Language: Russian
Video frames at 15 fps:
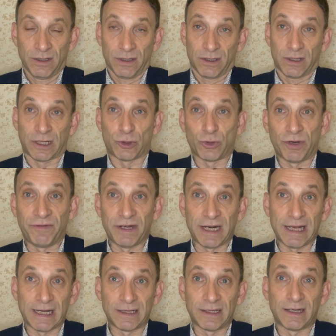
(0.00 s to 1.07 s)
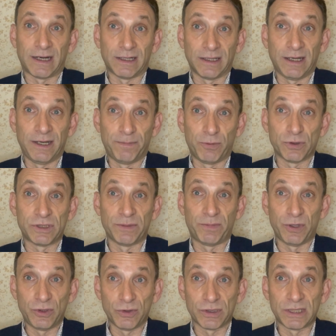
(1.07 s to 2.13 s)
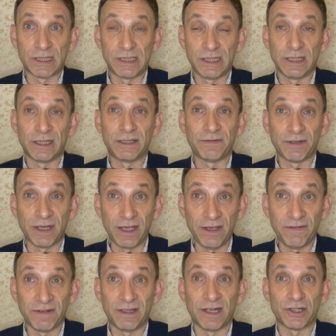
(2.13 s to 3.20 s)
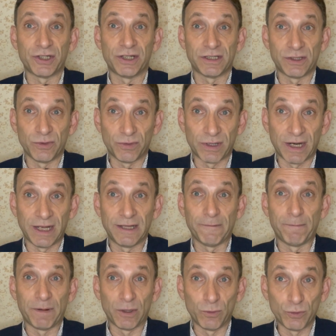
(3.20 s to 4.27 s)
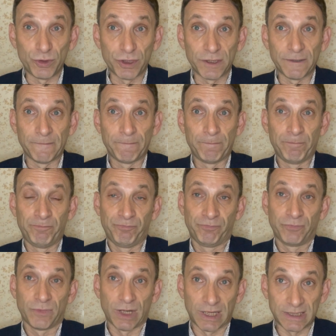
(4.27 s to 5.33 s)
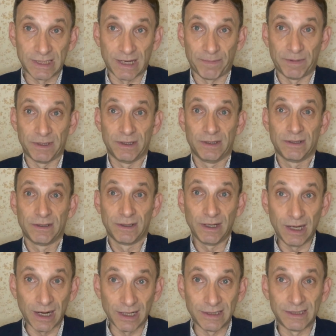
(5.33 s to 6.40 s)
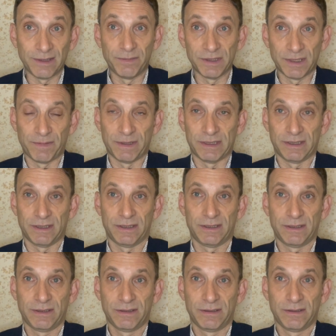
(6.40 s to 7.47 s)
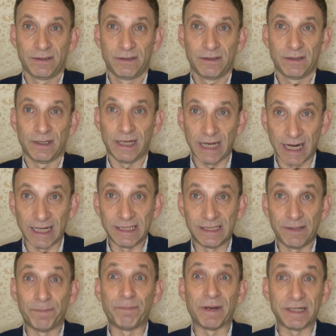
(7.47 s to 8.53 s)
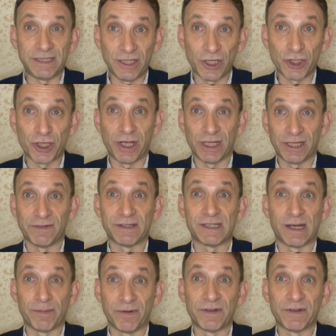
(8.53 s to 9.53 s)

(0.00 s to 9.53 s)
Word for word: который, вероятно, рано или поздно придется сделать в Киеве, даже если Украина получит от Запада гарантии безопасности, гарантии поддержки этого самого